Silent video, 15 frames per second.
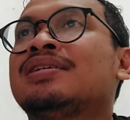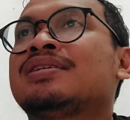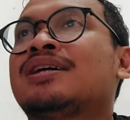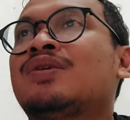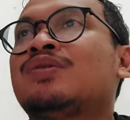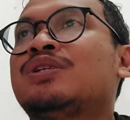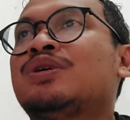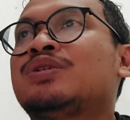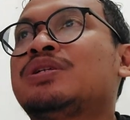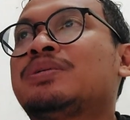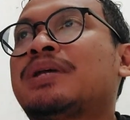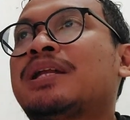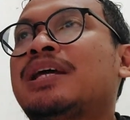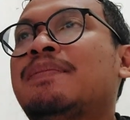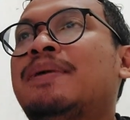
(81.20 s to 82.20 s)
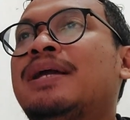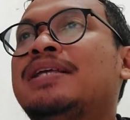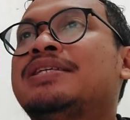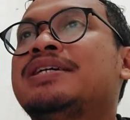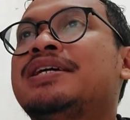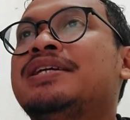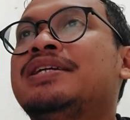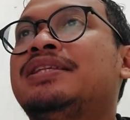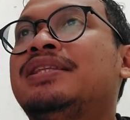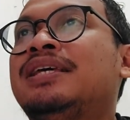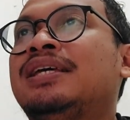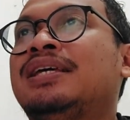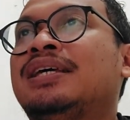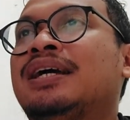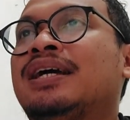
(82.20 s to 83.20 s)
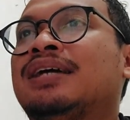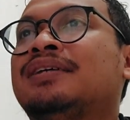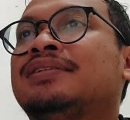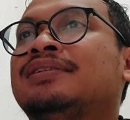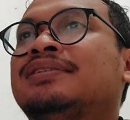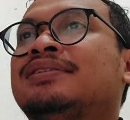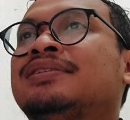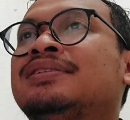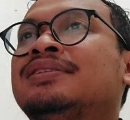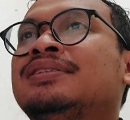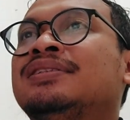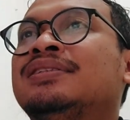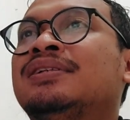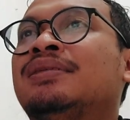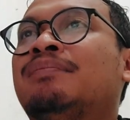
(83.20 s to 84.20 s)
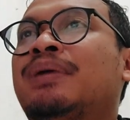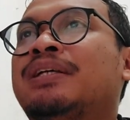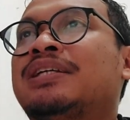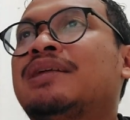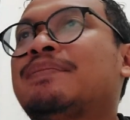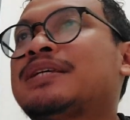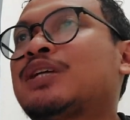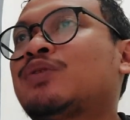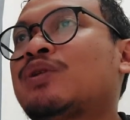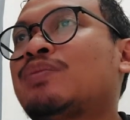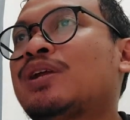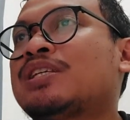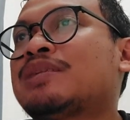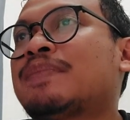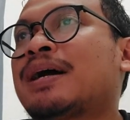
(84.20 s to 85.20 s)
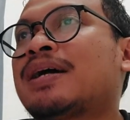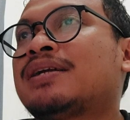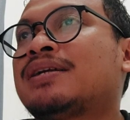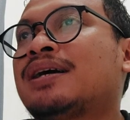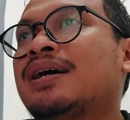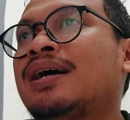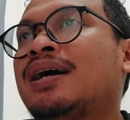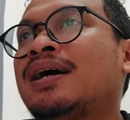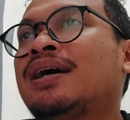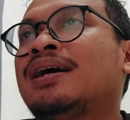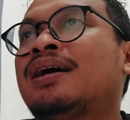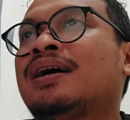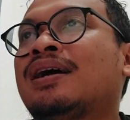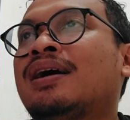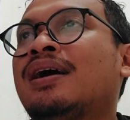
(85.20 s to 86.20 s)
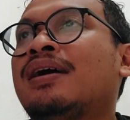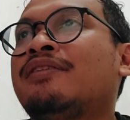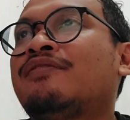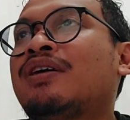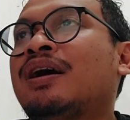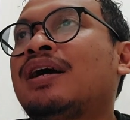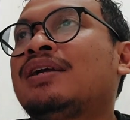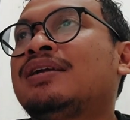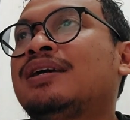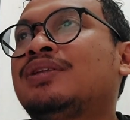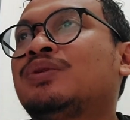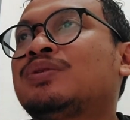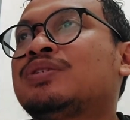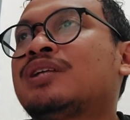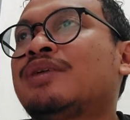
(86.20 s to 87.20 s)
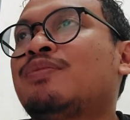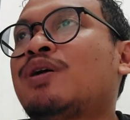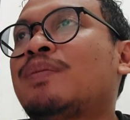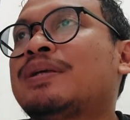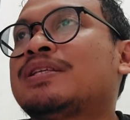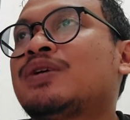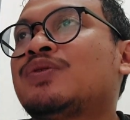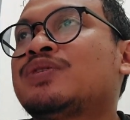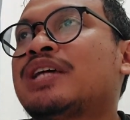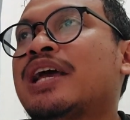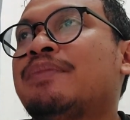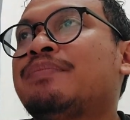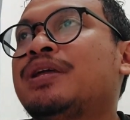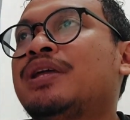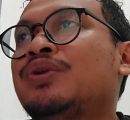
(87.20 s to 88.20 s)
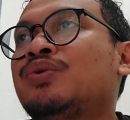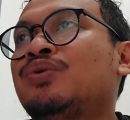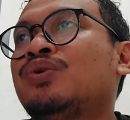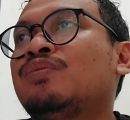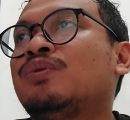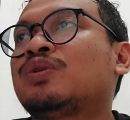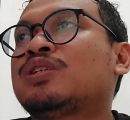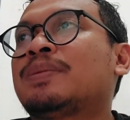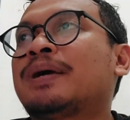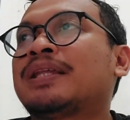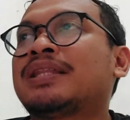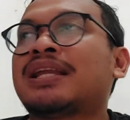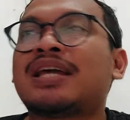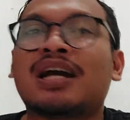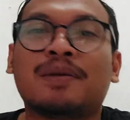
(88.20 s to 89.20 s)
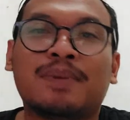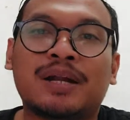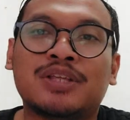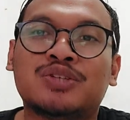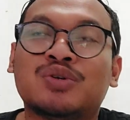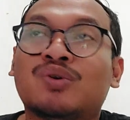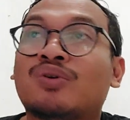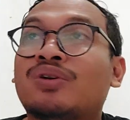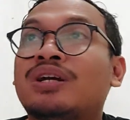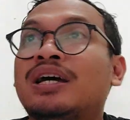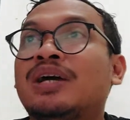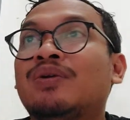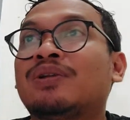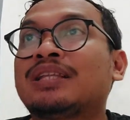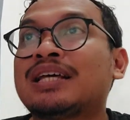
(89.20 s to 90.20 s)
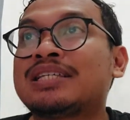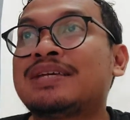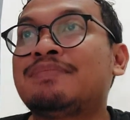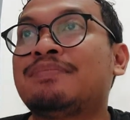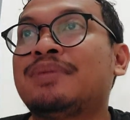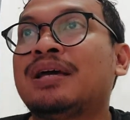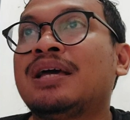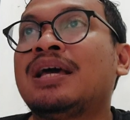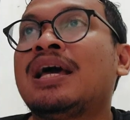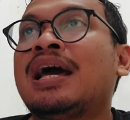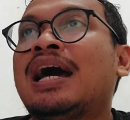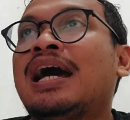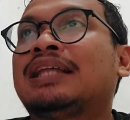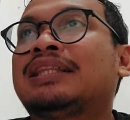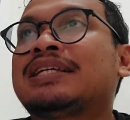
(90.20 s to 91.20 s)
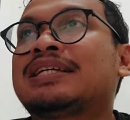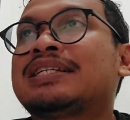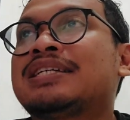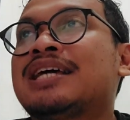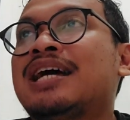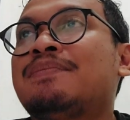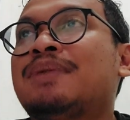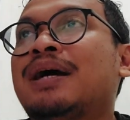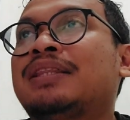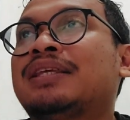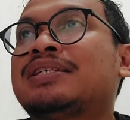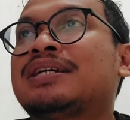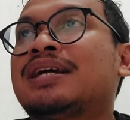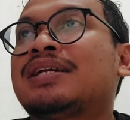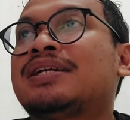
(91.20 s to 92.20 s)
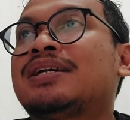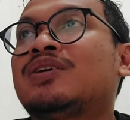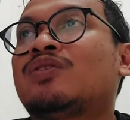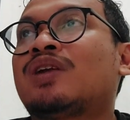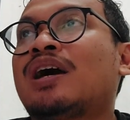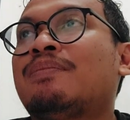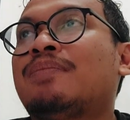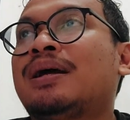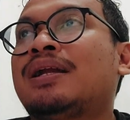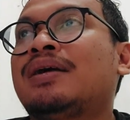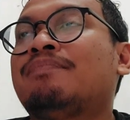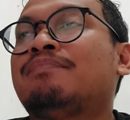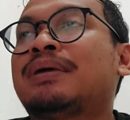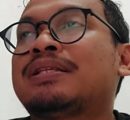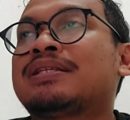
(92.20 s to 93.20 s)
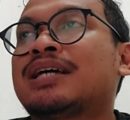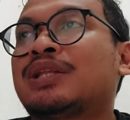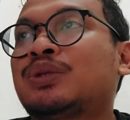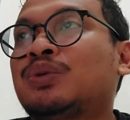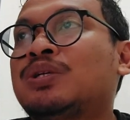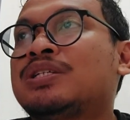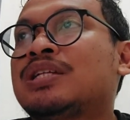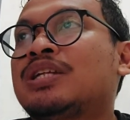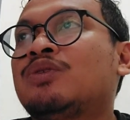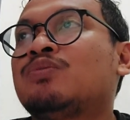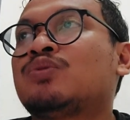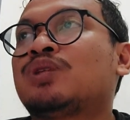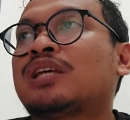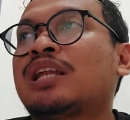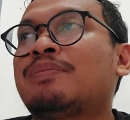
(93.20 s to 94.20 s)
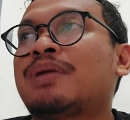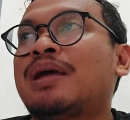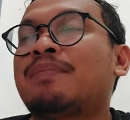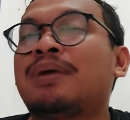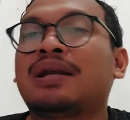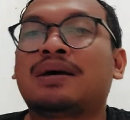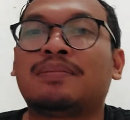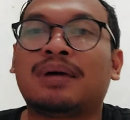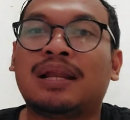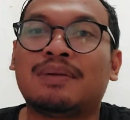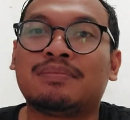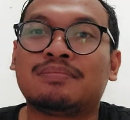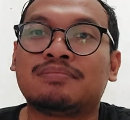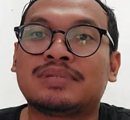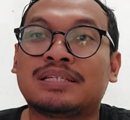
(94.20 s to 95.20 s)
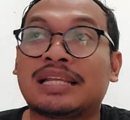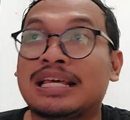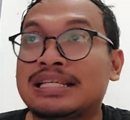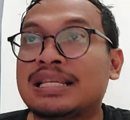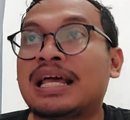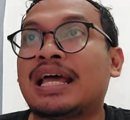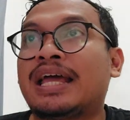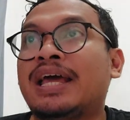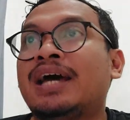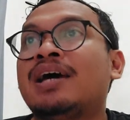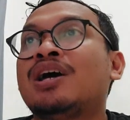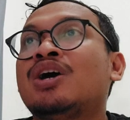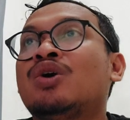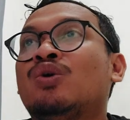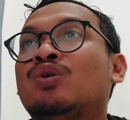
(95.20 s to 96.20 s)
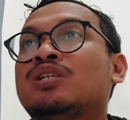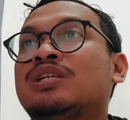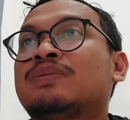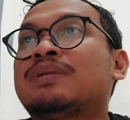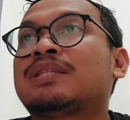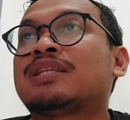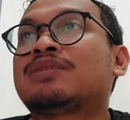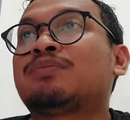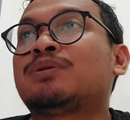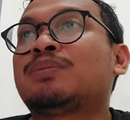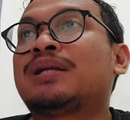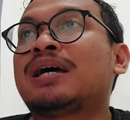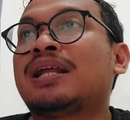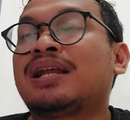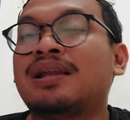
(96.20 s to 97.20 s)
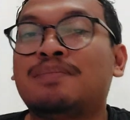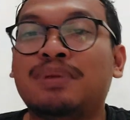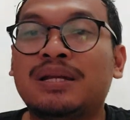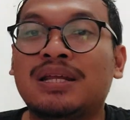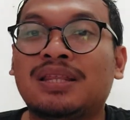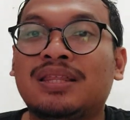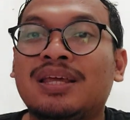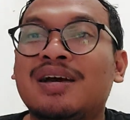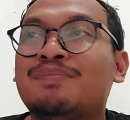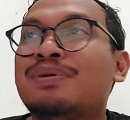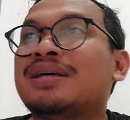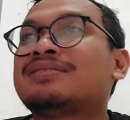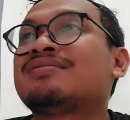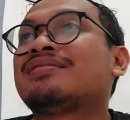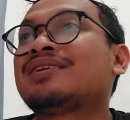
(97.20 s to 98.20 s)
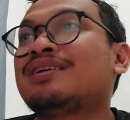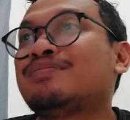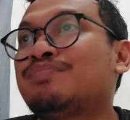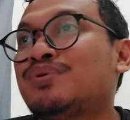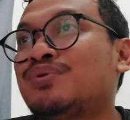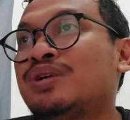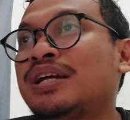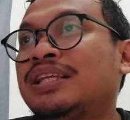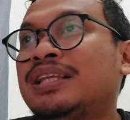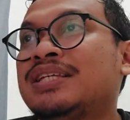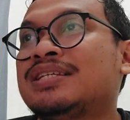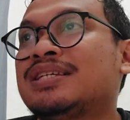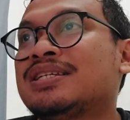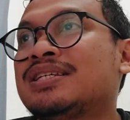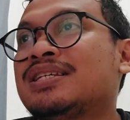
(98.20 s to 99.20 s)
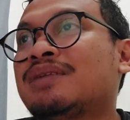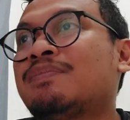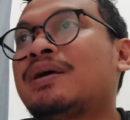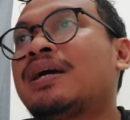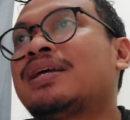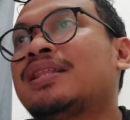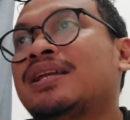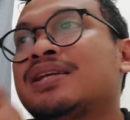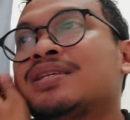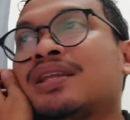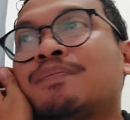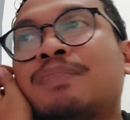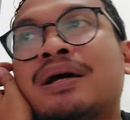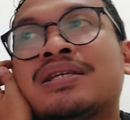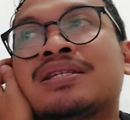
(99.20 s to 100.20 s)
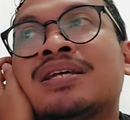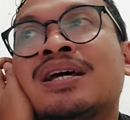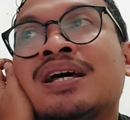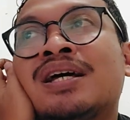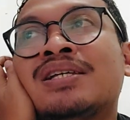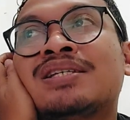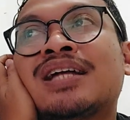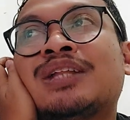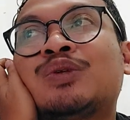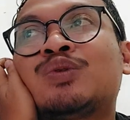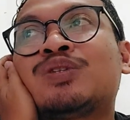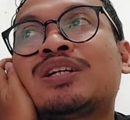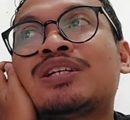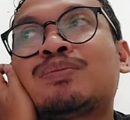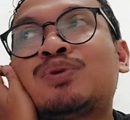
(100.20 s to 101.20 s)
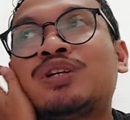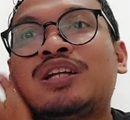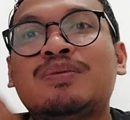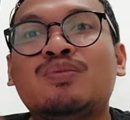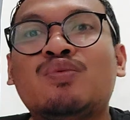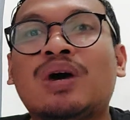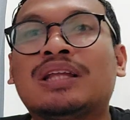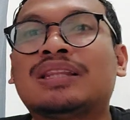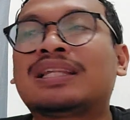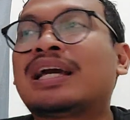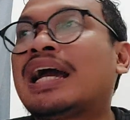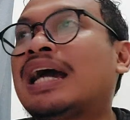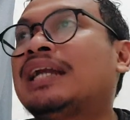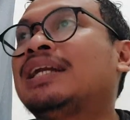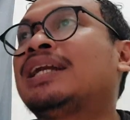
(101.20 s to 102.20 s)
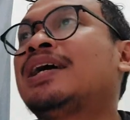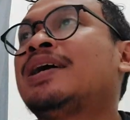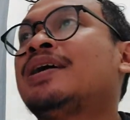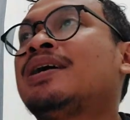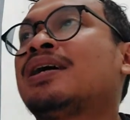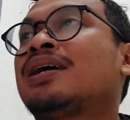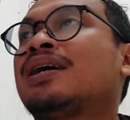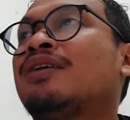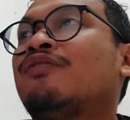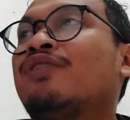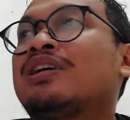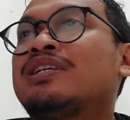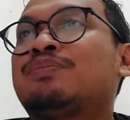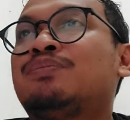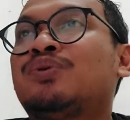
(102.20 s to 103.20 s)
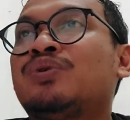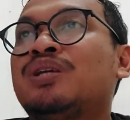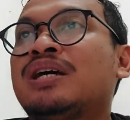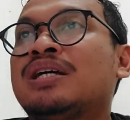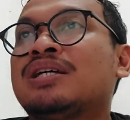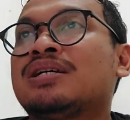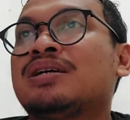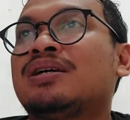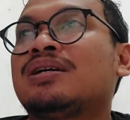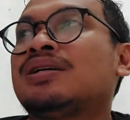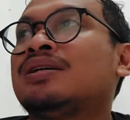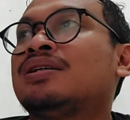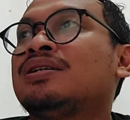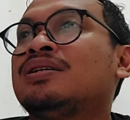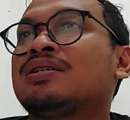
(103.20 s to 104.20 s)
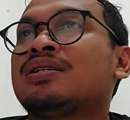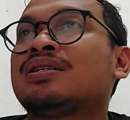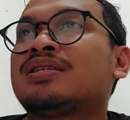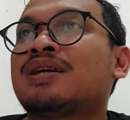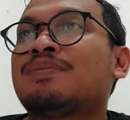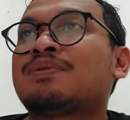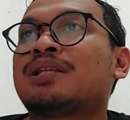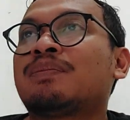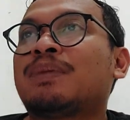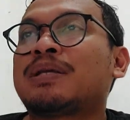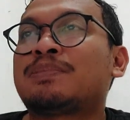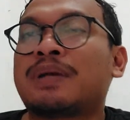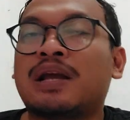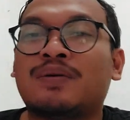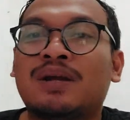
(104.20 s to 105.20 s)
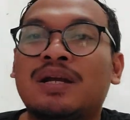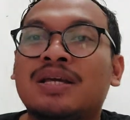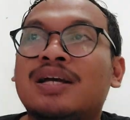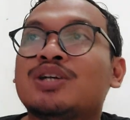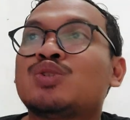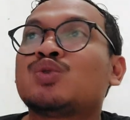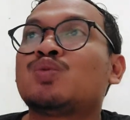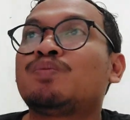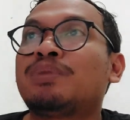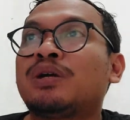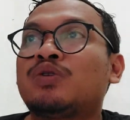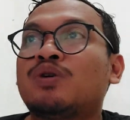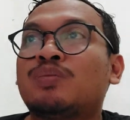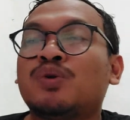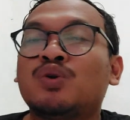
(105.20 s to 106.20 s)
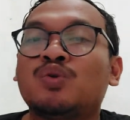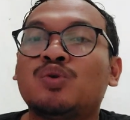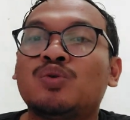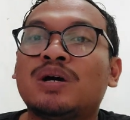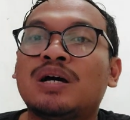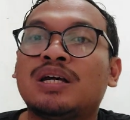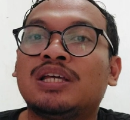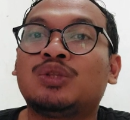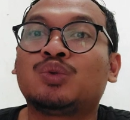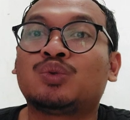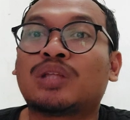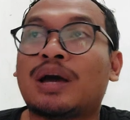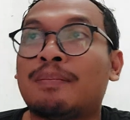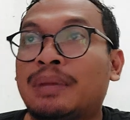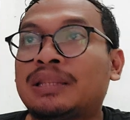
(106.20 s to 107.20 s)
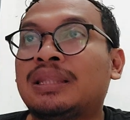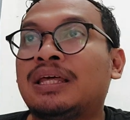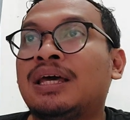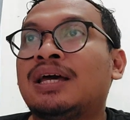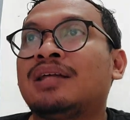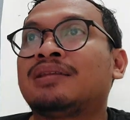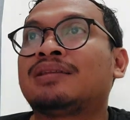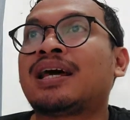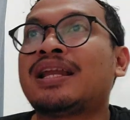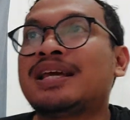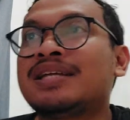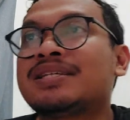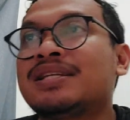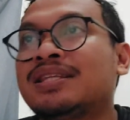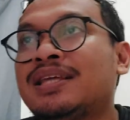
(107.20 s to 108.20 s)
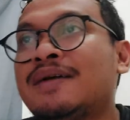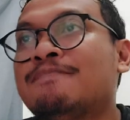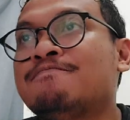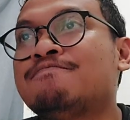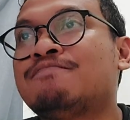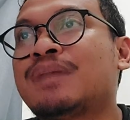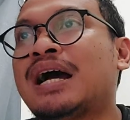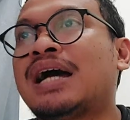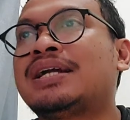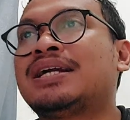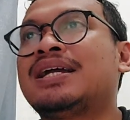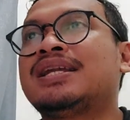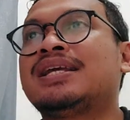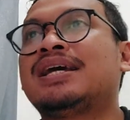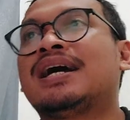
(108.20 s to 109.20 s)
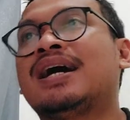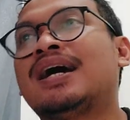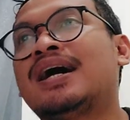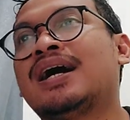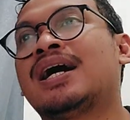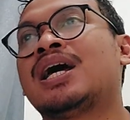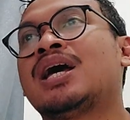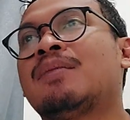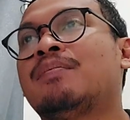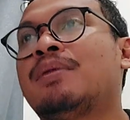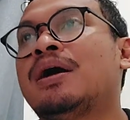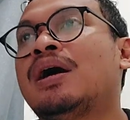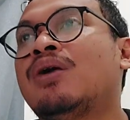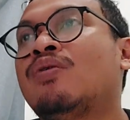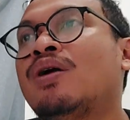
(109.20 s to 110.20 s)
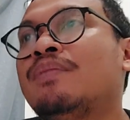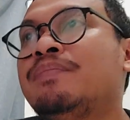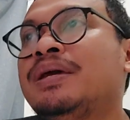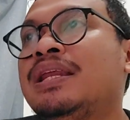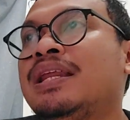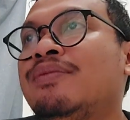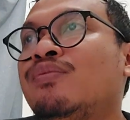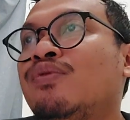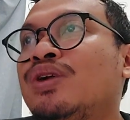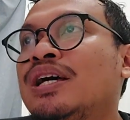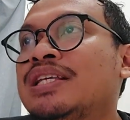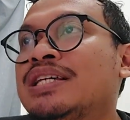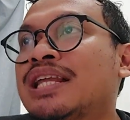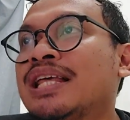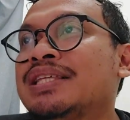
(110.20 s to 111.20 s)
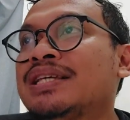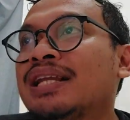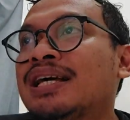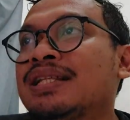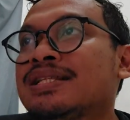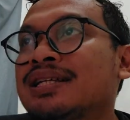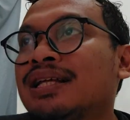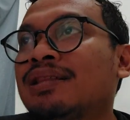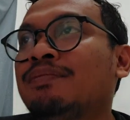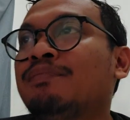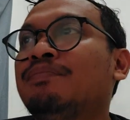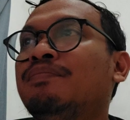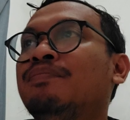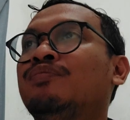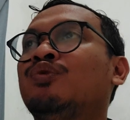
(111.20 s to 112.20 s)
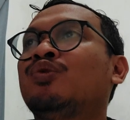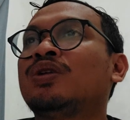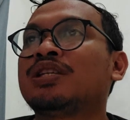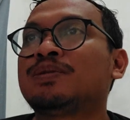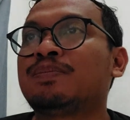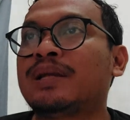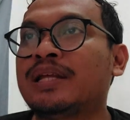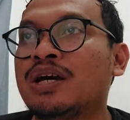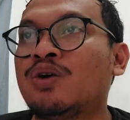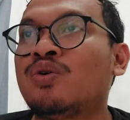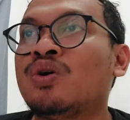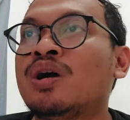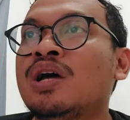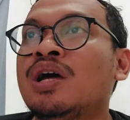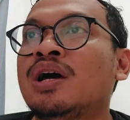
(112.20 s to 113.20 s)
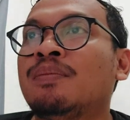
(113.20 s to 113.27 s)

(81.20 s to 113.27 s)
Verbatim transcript: Sanusi ucapannya pada JDT ya Presiden Persatuan Bola Sepak Kedah KFA Datuk Seri Muhammad Sanusi MD Nur mengucapkan tanya kepada Johor Darul Tazim atas kejayaan mengatasi Kedah Darul Aman 4-1 di Stadium Sultan Ibrahim pada malam Selasa ya. Ucapan tersebut menarik lebih dari 13.000 netizen sejak pagi tadi selepas status tersebut dimuatkan ke Facebooknya eh, sejam selepas perlawanan Liga Super 2022 itu tamat ya. Tania jadi hmm ada nih ha bahwa bini muda jalan-jalan saat tulis beliau.